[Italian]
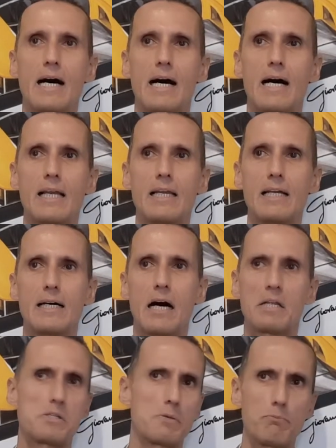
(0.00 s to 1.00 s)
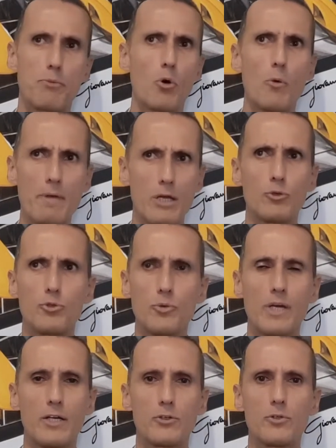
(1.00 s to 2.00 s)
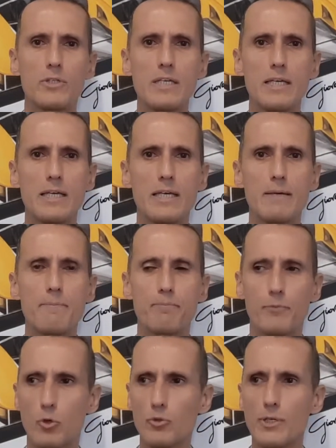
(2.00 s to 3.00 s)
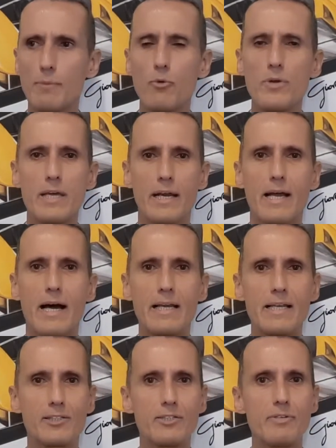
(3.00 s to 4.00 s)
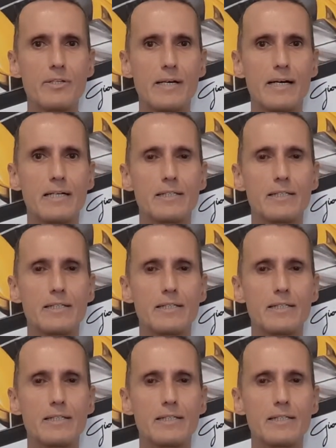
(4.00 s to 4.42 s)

al, anzi poco meno di un anno, di eh, contribuire alle attività